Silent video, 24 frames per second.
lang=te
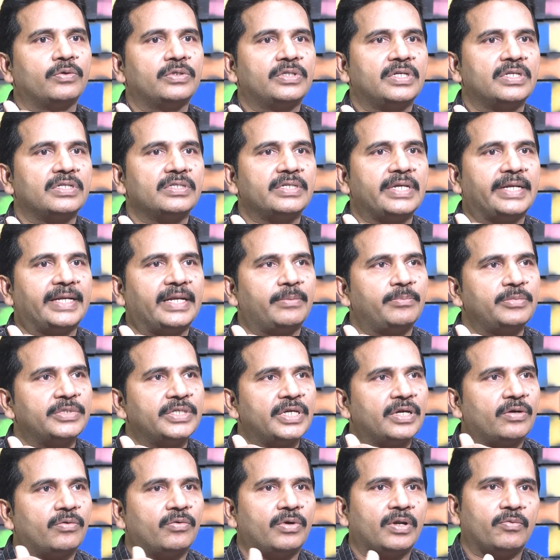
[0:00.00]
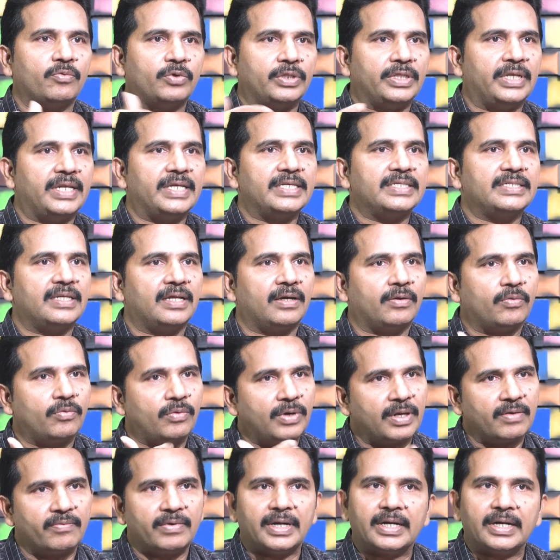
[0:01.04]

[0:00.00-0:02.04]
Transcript: క్వశ్చన్స్ అటెంప్ట్ చేయకుండా వదిలేసినా కూడా